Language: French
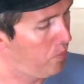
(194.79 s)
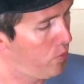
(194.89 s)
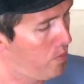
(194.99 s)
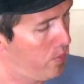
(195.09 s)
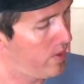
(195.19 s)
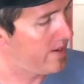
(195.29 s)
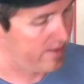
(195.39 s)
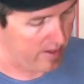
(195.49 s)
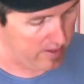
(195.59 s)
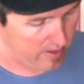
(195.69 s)
pulpe
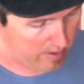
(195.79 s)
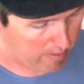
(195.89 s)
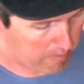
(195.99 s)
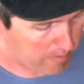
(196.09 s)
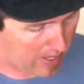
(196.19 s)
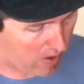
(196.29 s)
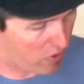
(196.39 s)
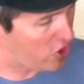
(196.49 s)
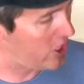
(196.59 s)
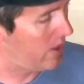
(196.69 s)
d'açaï
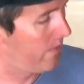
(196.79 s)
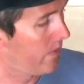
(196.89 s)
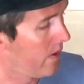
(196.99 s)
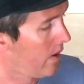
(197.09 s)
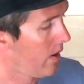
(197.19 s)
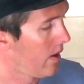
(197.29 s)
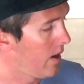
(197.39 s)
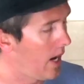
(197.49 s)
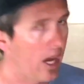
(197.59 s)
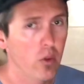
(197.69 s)
mélangé
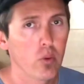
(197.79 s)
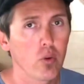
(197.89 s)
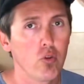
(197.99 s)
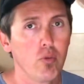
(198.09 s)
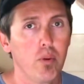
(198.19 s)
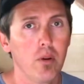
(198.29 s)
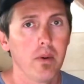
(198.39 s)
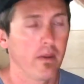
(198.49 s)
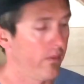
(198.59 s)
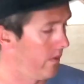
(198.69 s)
à notre jus de
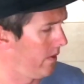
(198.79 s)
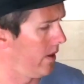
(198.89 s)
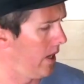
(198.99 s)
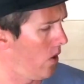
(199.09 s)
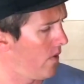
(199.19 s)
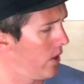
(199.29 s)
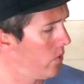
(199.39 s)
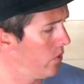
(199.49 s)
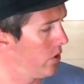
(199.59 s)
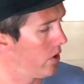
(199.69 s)
pomme. Et on va
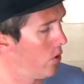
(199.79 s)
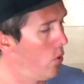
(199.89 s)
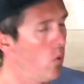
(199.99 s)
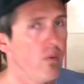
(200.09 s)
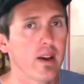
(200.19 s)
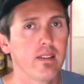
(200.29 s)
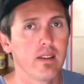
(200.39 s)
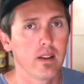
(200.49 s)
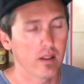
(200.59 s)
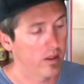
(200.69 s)
donc le
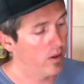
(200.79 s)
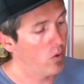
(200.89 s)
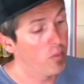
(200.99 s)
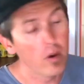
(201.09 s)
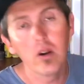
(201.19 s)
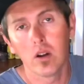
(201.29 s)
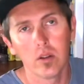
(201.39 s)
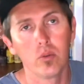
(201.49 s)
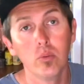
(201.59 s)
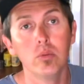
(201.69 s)
verser dans le bol,
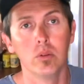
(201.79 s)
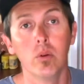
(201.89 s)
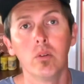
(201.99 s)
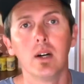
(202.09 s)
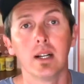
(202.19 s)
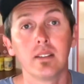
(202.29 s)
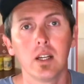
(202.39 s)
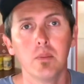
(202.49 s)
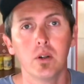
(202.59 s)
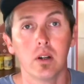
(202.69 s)
d'où le nom
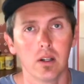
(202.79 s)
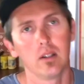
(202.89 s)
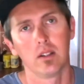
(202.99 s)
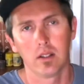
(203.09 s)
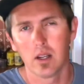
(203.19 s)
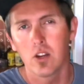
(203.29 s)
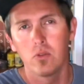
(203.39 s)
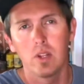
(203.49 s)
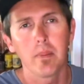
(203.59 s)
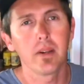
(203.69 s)
açaï bol. Je
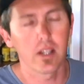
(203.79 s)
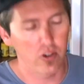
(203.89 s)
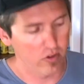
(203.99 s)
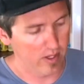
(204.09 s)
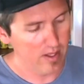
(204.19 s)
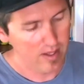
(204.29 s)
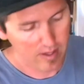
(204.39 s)
vous ai appris quelque chose. Hein.